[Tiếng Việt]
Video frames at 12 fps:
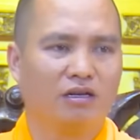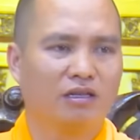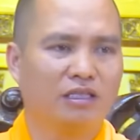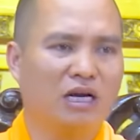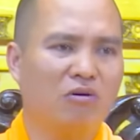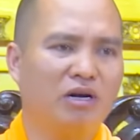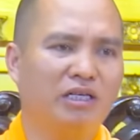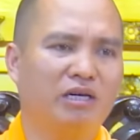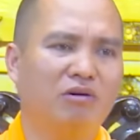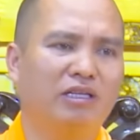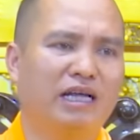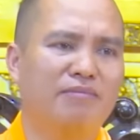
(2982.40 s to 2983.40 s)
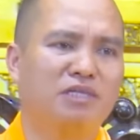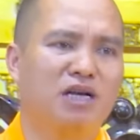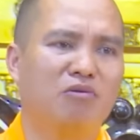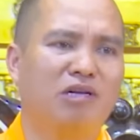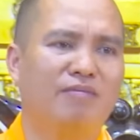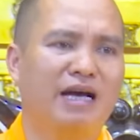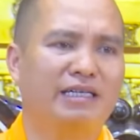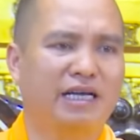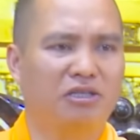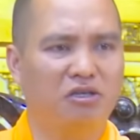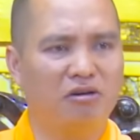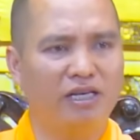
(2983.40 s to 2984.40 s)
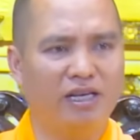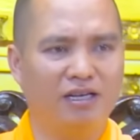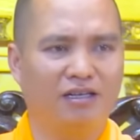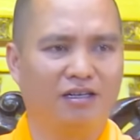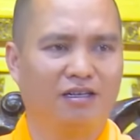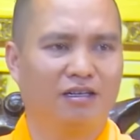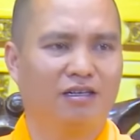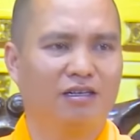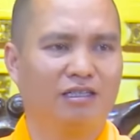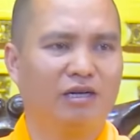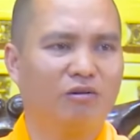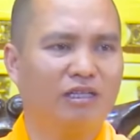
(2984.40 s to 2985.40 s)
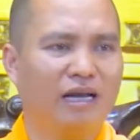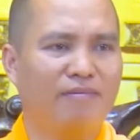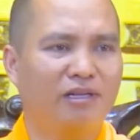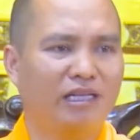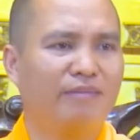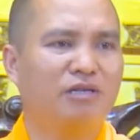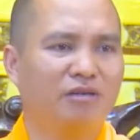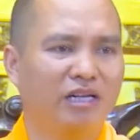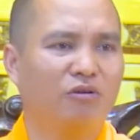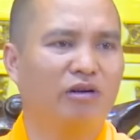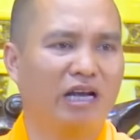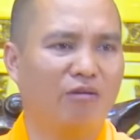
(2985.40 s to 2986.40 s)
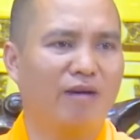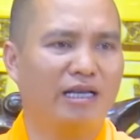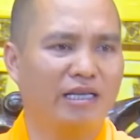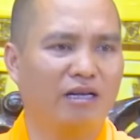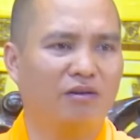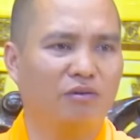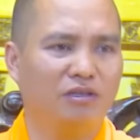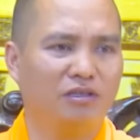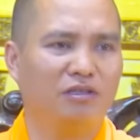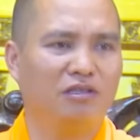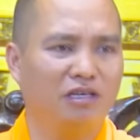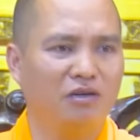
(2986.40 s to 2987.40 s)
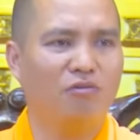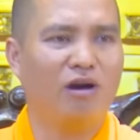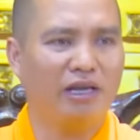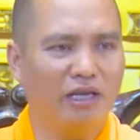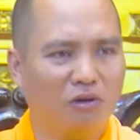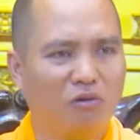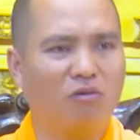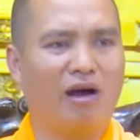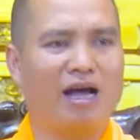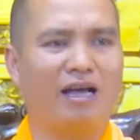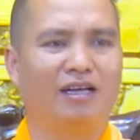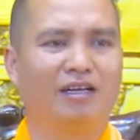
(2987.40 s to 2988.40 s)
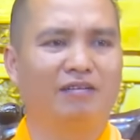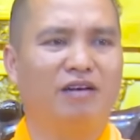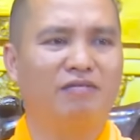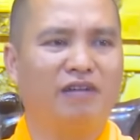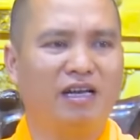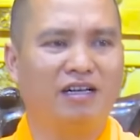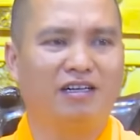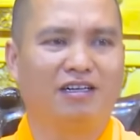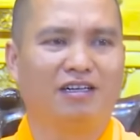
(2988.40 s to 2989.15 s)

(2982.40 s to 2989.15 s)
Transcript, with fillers: Cháu ơi, cháu cứ tắm xong để bà giặt cho nhé. Cháu cứ tắm để tắm xong để quần áo bà giặt. Ôi giời, thương quá, yêu quá, vân vân.